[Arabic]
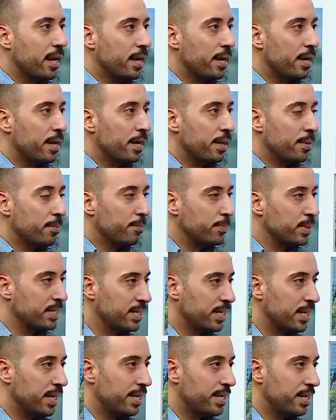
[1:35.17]
آه،
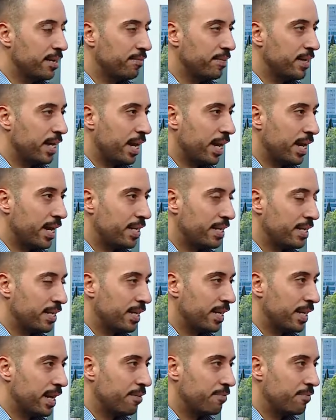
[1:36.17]
بصير عندنا في حال اذا
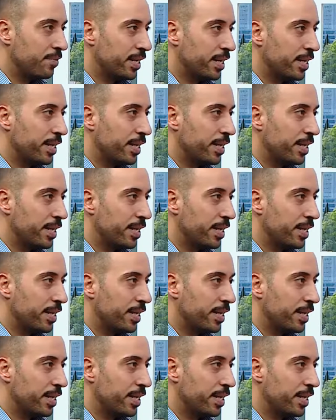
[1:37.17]
كان في